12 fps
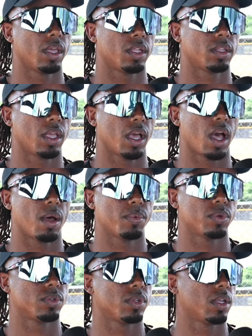
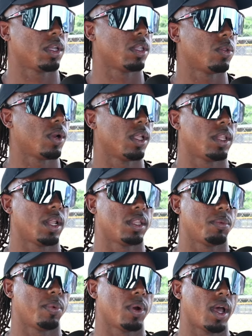tengamos durante la
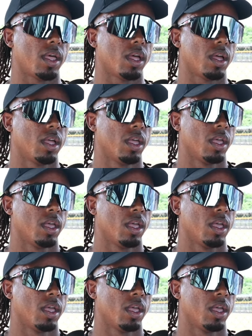temporada.